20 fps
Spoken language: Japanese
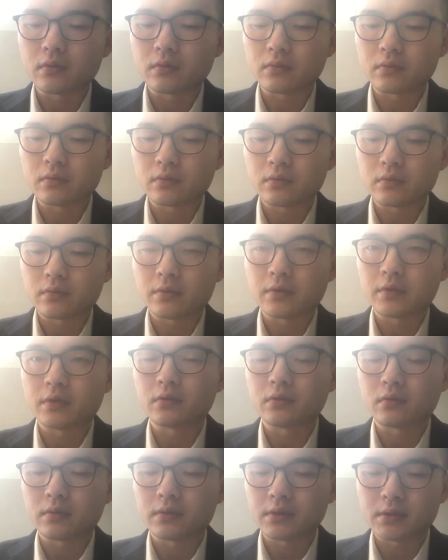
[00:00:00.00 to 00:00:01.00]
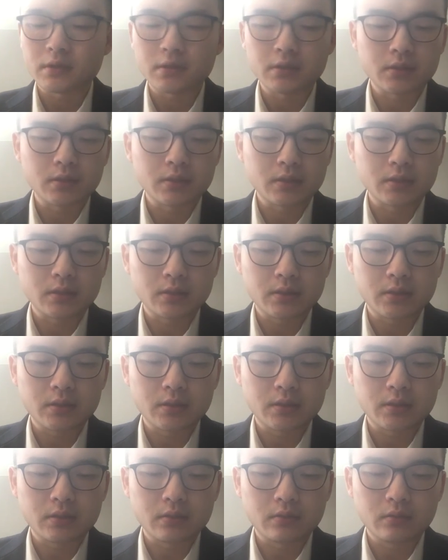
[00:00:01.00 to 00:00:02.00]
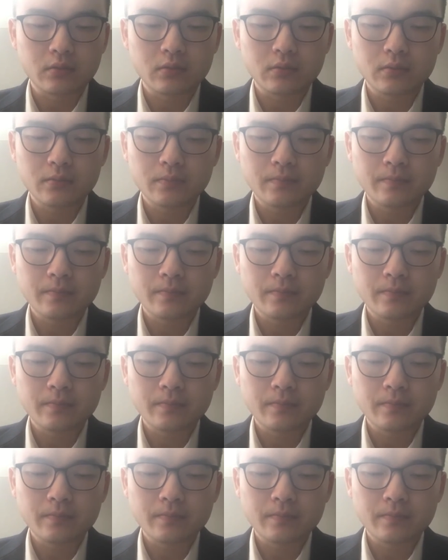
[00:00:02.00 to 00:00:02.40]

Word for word: る国と地域の